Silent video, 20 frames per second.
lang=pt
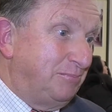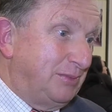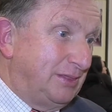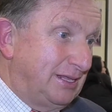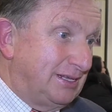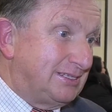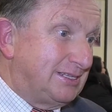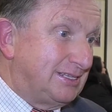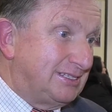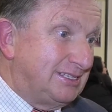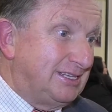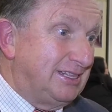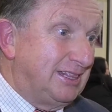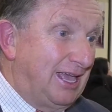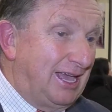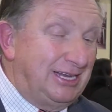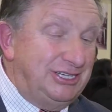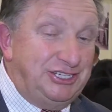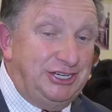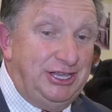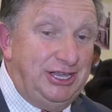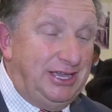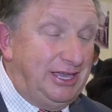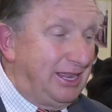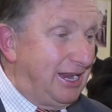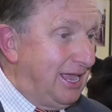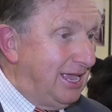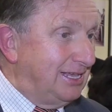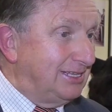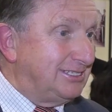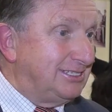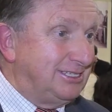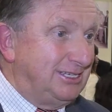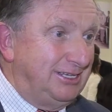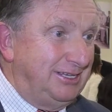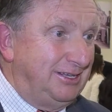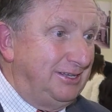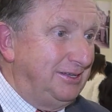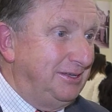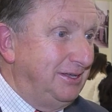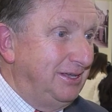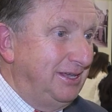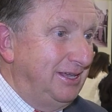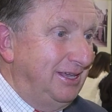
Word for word: nessa cidade que cresce,